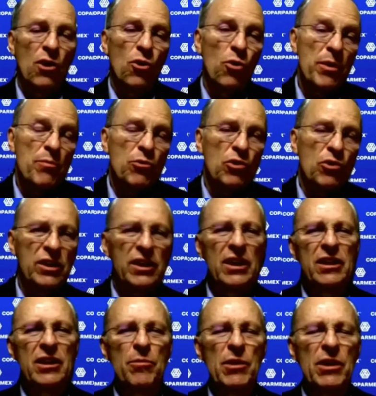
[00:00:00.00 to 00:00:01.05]
Eh, lo vimos
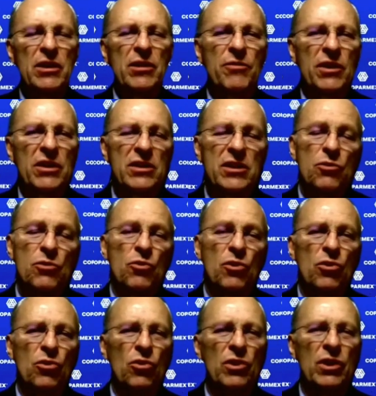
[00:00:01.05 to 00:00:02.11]
recientemente,
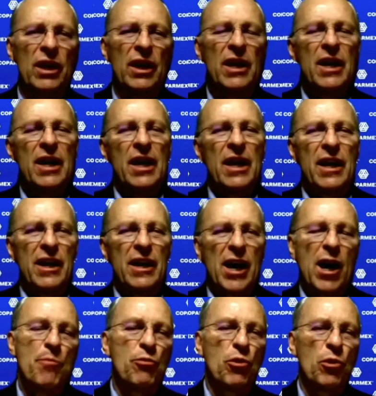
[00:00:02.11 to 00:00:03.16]
Francisco, en donde
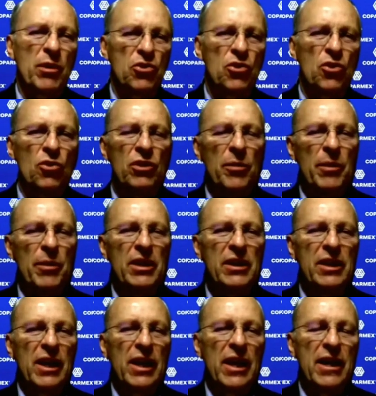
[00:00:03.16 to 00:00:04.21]
en la aprobación de
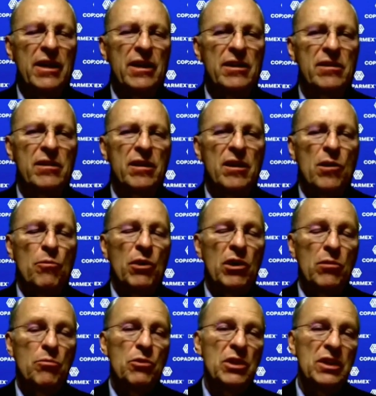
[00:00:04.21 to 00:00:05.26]
20 leyes,
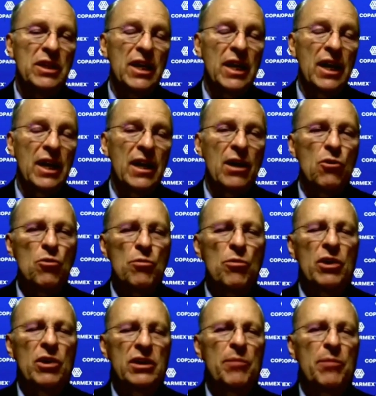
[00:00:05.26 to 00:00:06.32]
bueno, ni siquiera
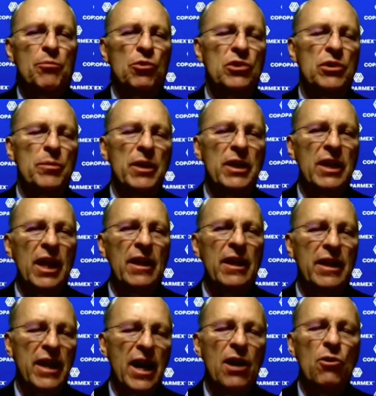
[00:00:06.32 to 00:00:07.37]
hubo esa
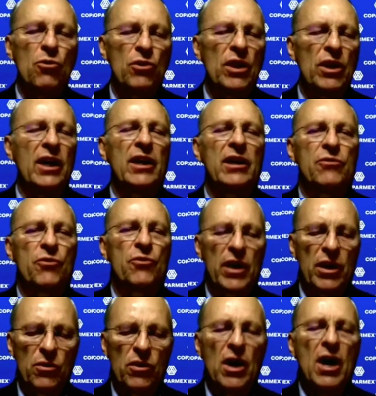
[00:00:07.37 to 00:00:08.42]
posibilidad de diálogo ya que
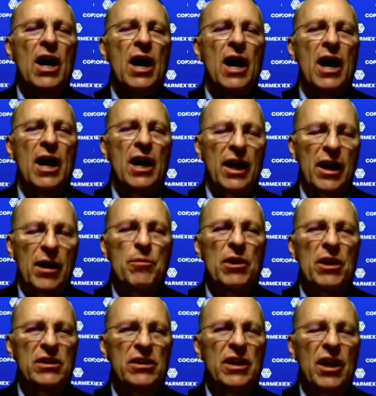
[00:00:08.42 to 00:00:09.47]
fueron a la
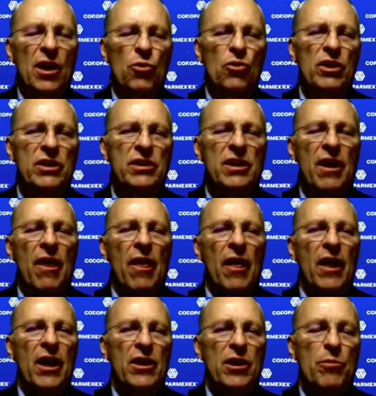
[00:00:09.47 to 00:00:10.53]
Cámara de Senadores
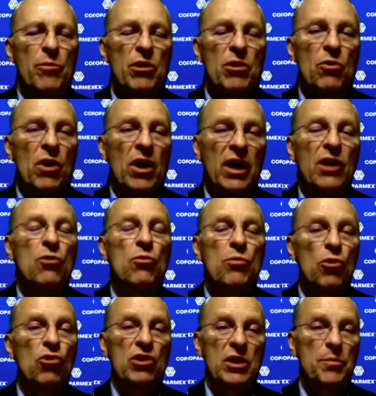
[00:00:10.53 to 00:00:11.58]
eh, debido a que
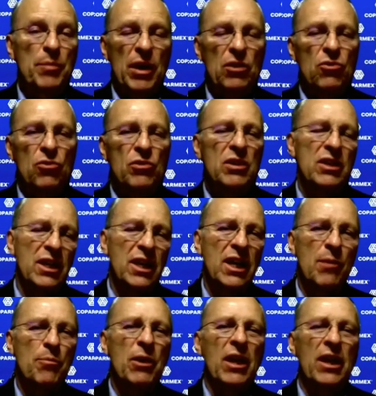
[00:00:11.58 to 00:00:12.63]
no hubo los espacios ni
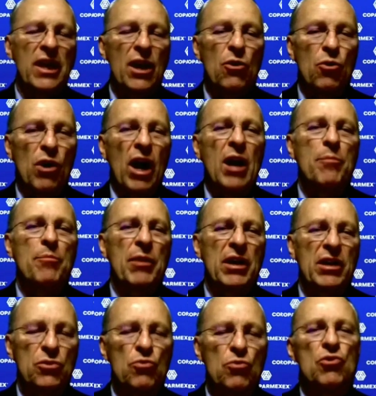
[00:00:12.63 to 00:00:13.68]
siquiera para
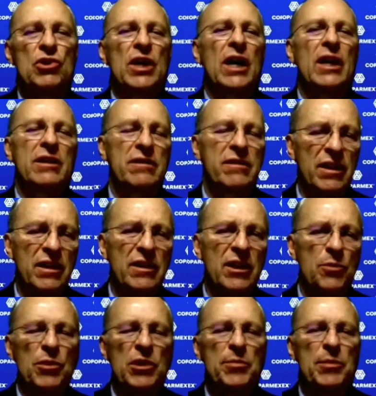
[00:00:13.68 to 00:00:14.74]
dialogar, para escuchar
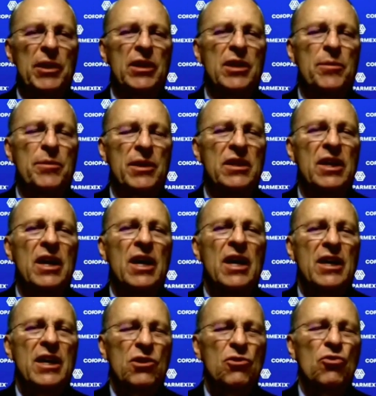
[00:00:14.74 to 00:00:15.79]
distintas perspectivas.
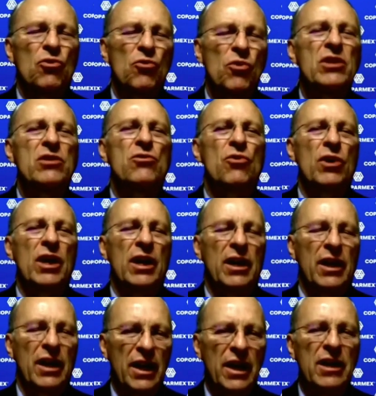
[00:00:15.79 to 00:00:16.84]
Y esto no es lo
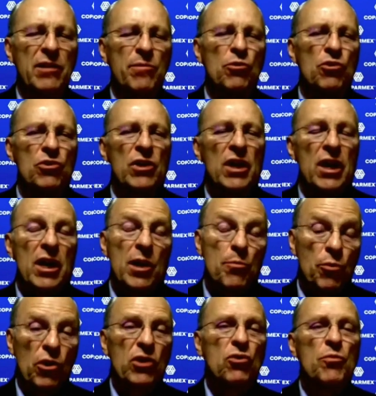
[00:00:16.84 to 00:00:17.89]
que requerimos
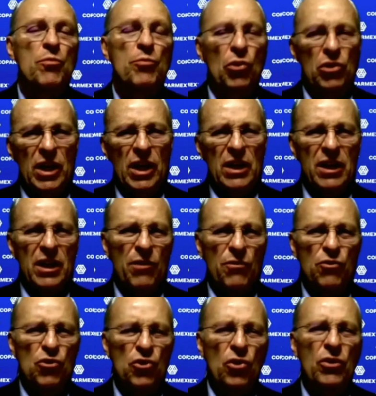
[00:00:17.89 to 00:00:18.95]
y por eso es
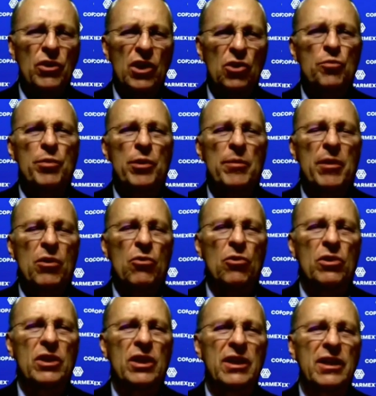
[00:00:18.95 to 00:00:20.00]
importante la función de la
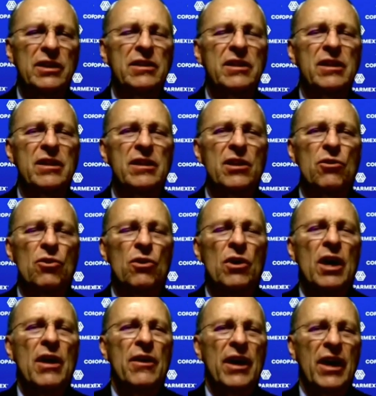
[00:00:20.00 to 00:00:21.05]
Suprema Corte en este
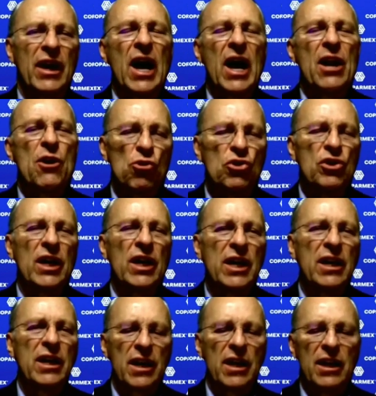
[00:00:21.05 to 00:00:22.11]
sentido de que al no
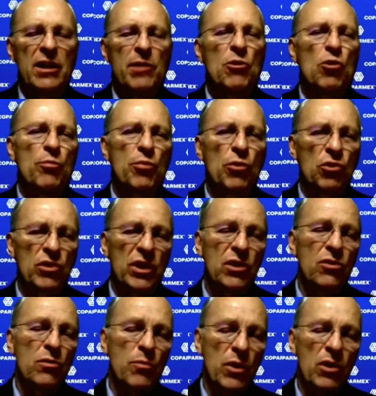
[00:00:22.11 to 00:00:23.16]
seguir el debido
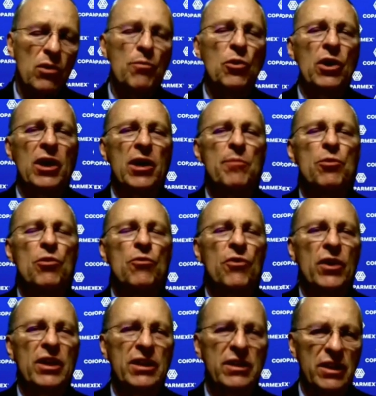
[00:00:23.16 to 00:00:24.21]
proceso, bueno, por
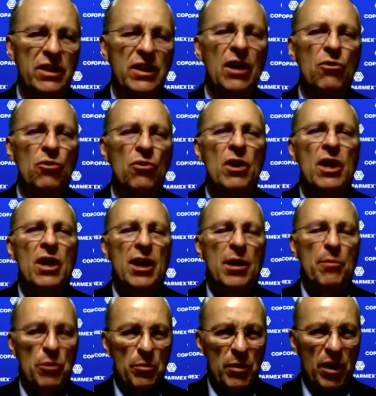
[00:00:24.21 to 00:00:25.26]
ejemplo, fue desechado
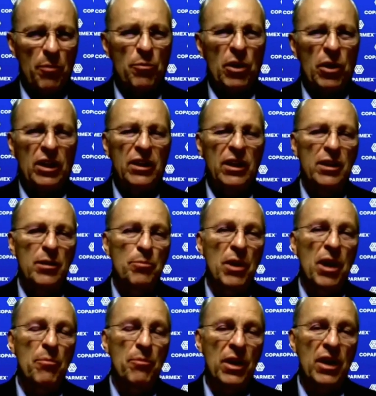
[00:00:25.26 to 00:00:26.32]
la primera parte
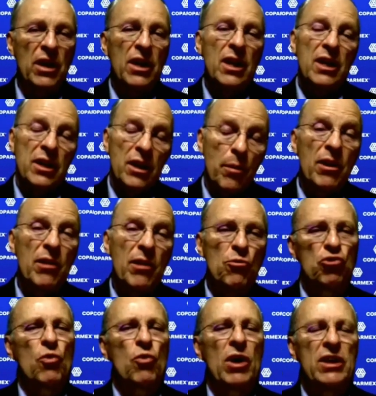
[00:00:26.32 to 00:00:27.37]
del plan B. Ya
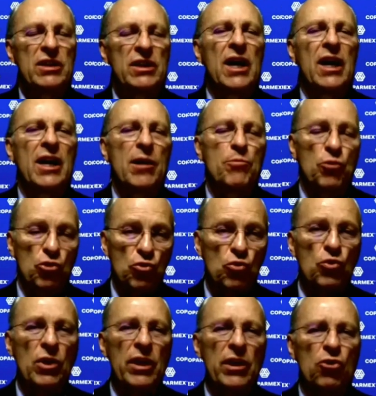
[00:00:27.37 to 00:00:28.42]
veremos cuál sea la
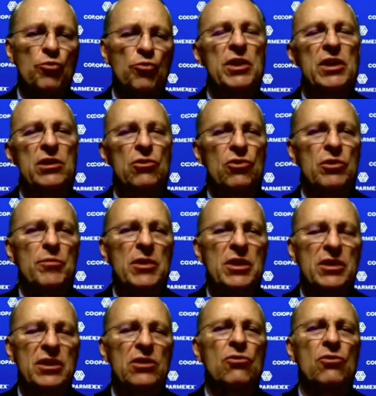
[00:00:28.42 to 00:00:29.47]
postura de los ministros y
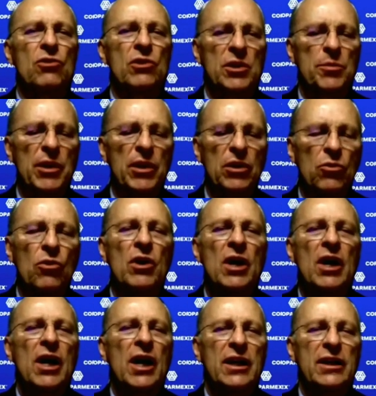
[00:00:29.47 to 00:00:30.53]
ministras con
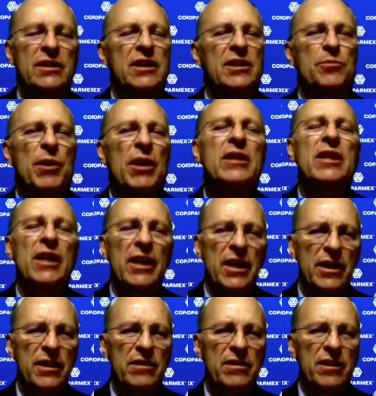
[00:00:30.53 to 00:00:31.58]
respecto a estas
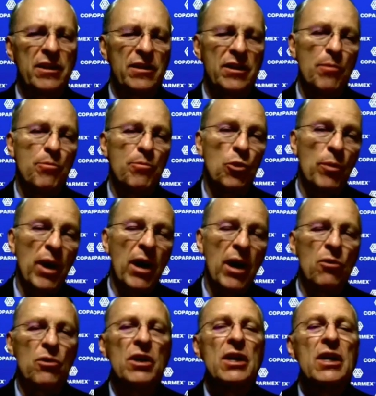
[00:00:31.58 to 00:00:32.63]
20 leyes que se
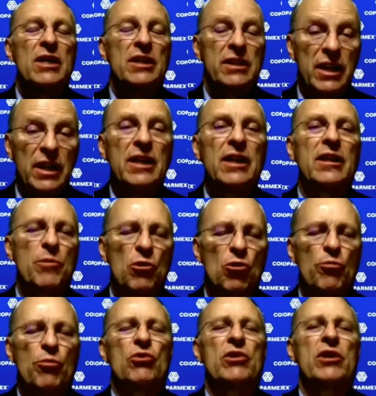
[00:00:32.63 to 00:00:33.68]
aprobaron sin el
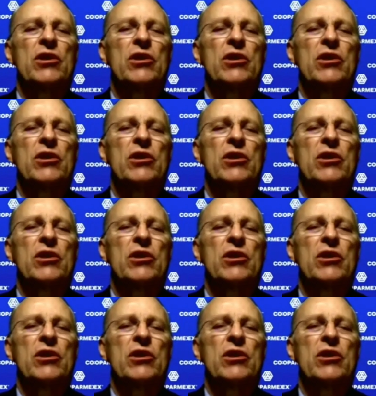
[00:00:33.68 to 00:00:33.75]
debido